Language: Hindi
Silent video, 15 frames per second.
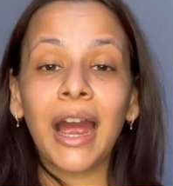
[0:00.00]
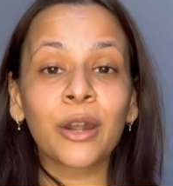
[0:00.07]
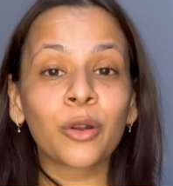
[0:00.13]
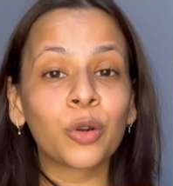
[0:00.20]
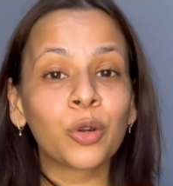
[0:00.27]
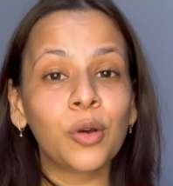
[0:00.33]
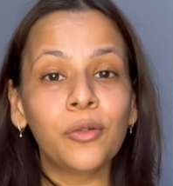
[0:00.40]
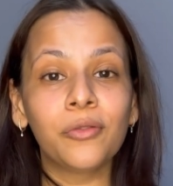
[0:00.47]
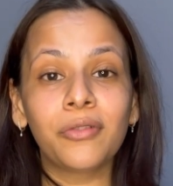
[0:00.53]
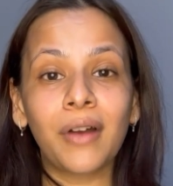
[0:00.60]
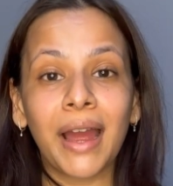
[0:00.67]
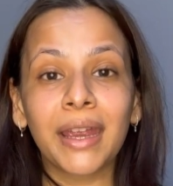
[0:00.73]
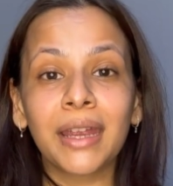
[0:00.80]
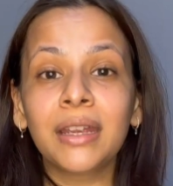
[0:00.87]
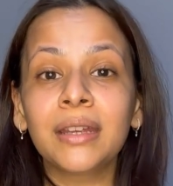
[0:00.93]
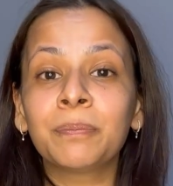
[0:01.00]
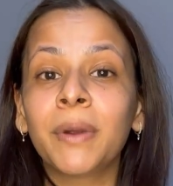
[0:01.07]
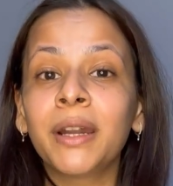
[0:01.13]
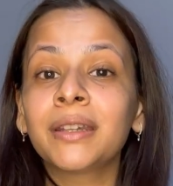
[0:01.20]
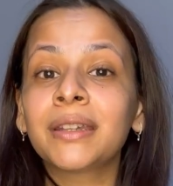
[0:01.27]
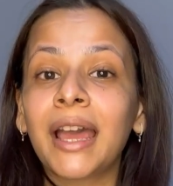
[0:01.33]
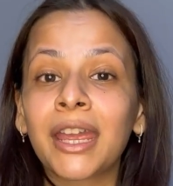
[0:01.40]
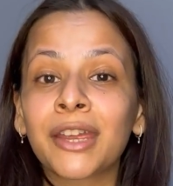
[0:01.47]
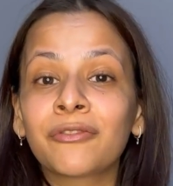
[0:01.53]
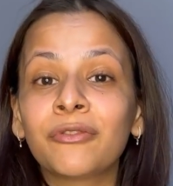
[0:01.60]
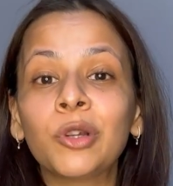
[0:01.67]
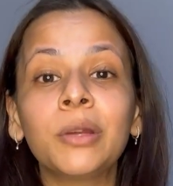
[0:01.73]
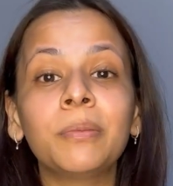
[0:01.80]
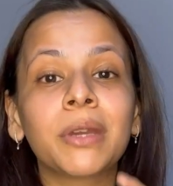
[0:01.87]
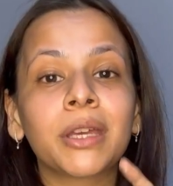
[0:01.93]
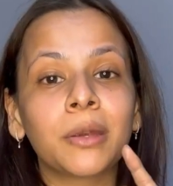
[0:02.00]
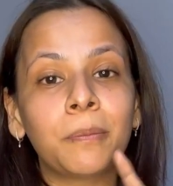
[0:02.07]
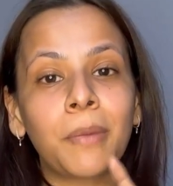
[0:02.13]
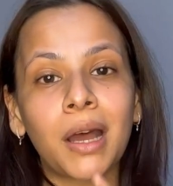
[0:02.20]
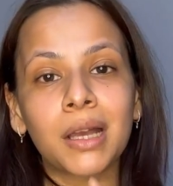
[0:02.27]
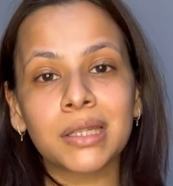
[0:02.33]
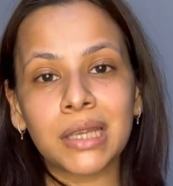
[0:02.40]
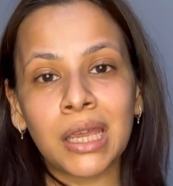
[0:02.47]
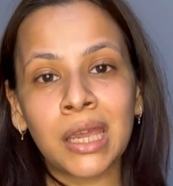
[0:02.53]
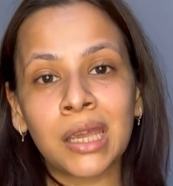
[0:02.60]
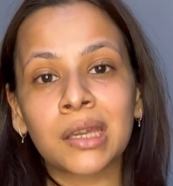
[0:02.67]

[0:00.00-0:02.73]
आई डोंट नो वाई बट थैंकफुली मेरे पास